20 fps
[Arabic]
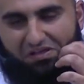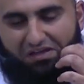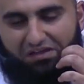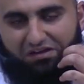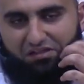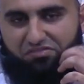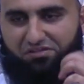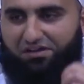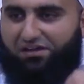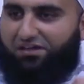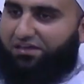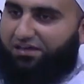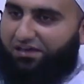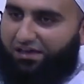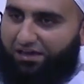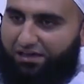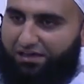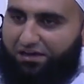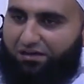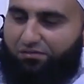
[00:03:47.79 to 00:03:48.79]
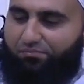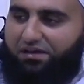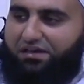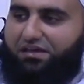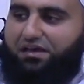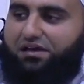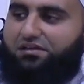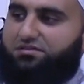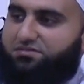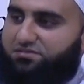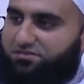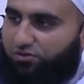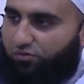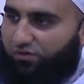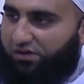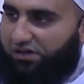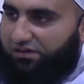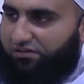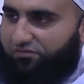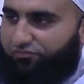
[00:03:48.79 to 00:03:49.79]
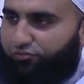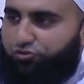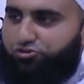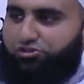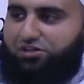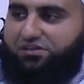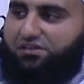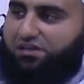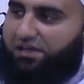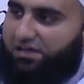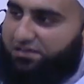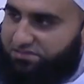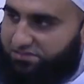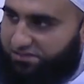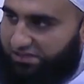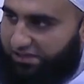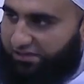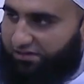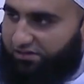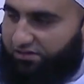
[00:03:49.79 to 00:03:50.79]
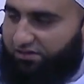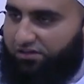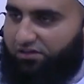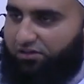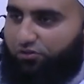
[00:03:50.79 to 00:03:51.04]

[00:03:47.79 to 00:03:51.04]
لذلك يحل مكان السواك فرشاة الأسنان